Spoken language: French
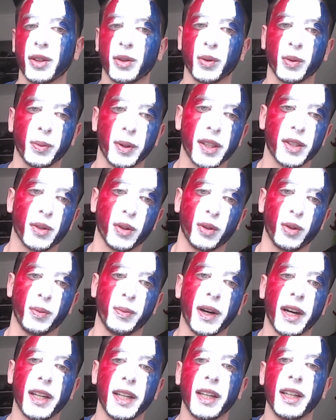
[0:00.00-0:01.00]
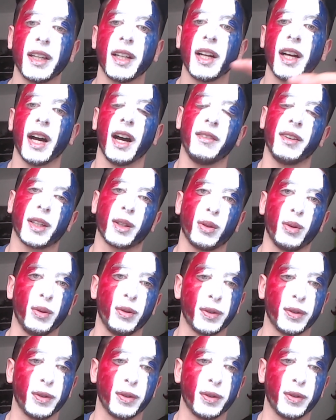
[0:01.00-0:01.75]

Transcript: tombé sur le balai avec le